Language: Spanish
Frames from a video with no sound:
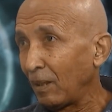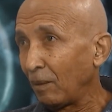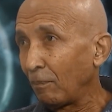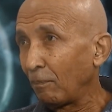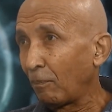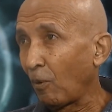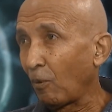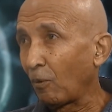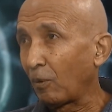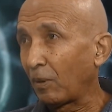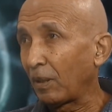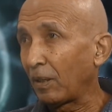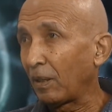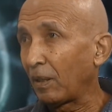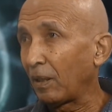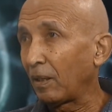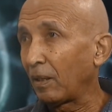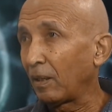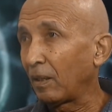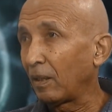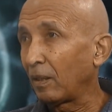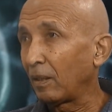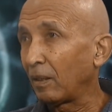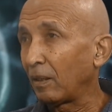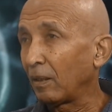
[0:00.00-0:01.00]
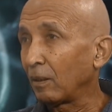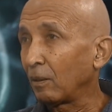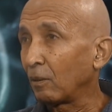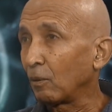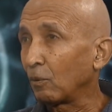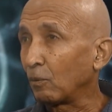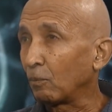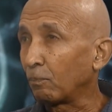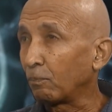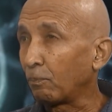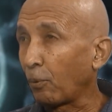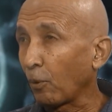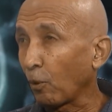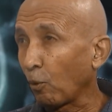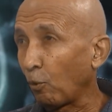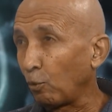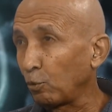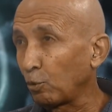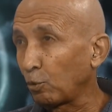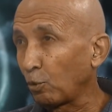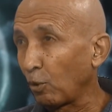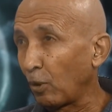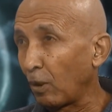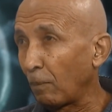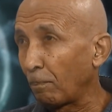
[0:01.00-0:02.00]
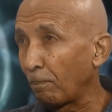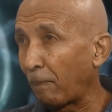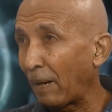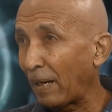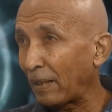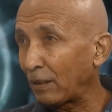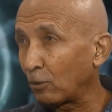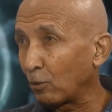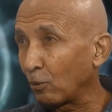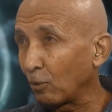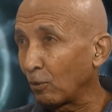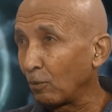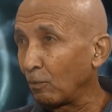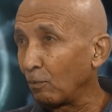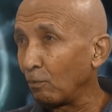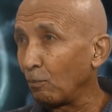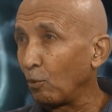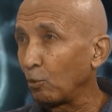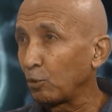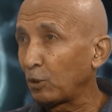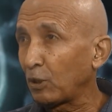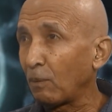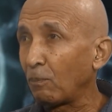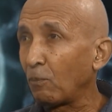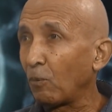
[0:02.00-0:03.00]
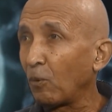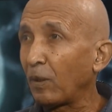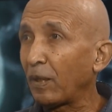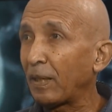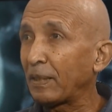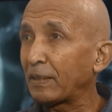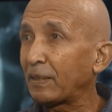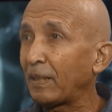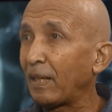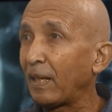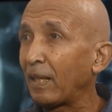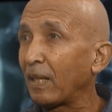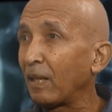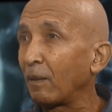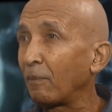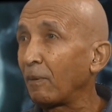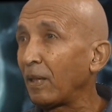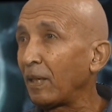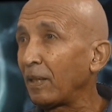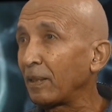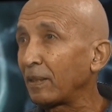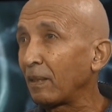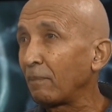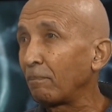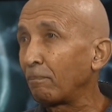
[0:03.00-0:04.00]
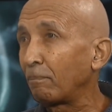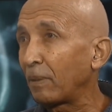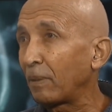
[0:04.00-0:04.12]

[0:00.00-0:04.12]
porque producto del parto, muchas mujeres se le debilita el,